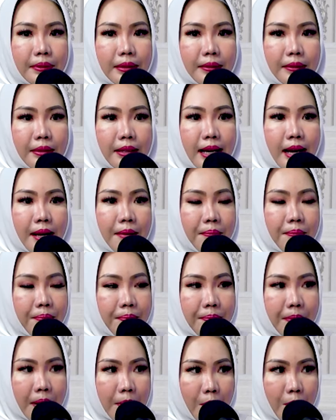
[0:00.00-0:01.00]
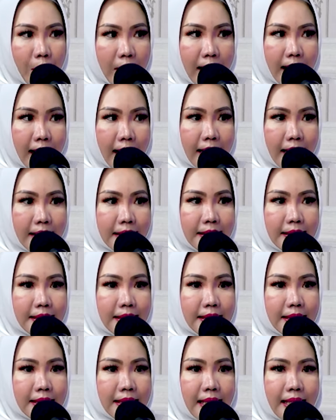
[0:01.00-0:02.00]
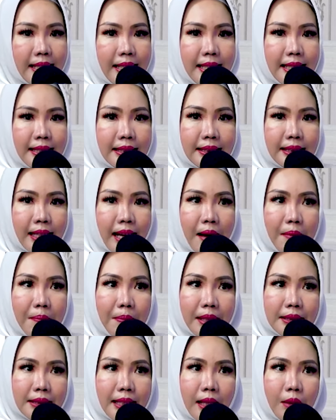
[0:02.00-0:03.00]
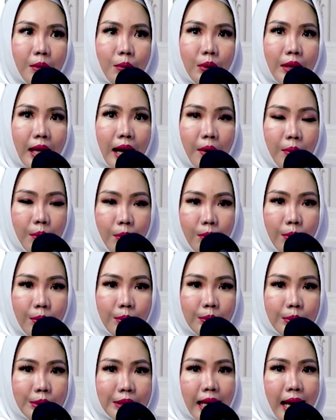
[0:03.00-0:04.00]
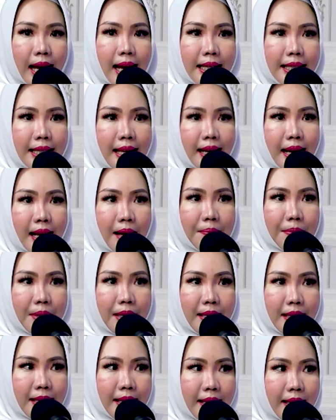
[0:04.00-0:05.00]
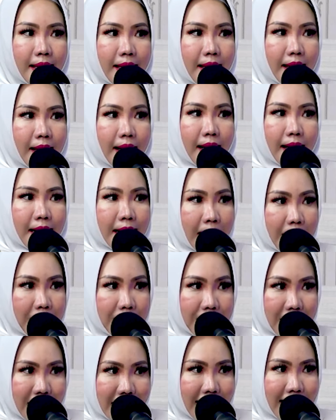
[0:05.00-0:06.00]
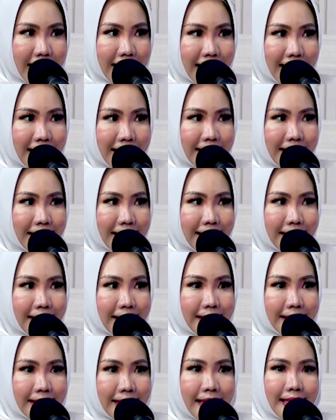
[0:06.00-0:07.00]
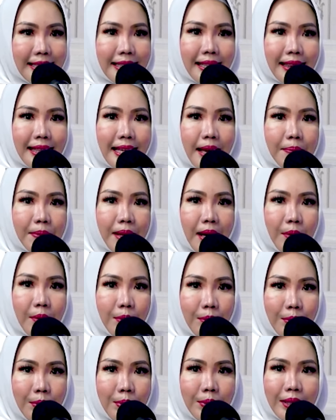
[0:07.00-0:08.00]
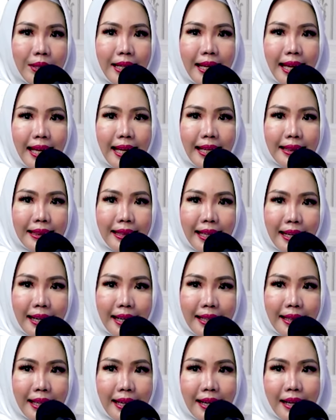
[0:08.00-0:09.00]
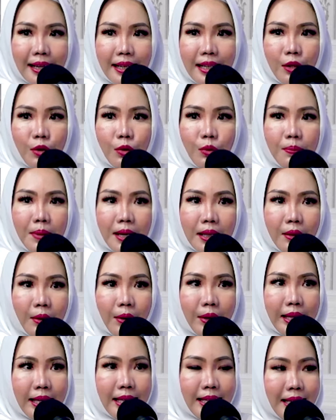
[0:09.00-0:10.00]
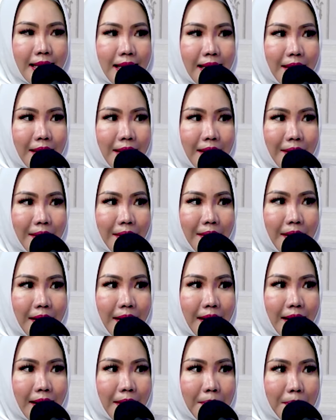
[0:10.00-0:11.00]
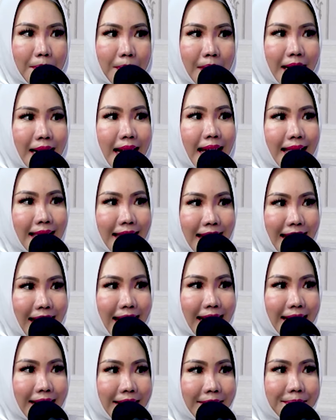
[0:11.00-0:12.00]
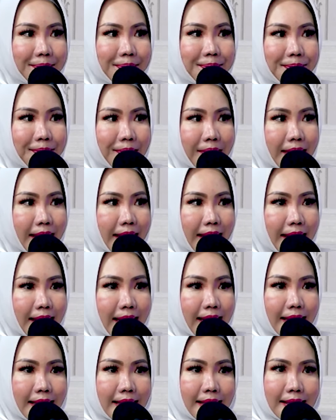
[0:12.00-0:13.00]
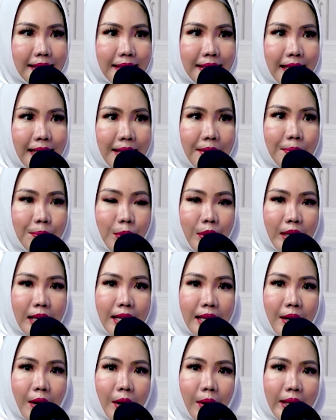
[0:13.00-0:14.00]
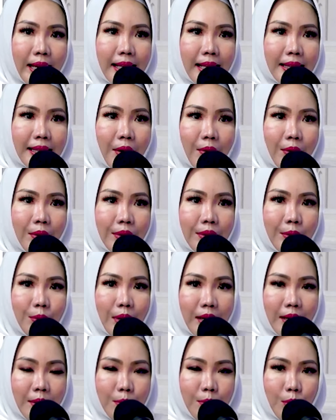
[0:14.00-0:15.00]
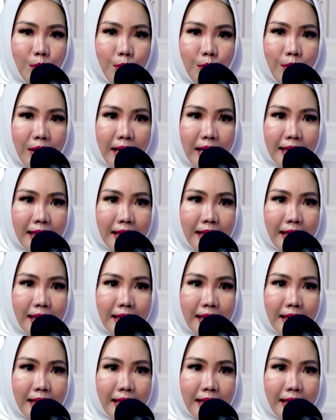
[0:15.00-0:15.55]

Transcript: dan permodalan. Jadi selama satu tahun usahanya kami uh, dampingi. Jadi setiap tahun tenan-tenan inkubator ini uh, bergantian jadi mungkin kalau yang tahun 2023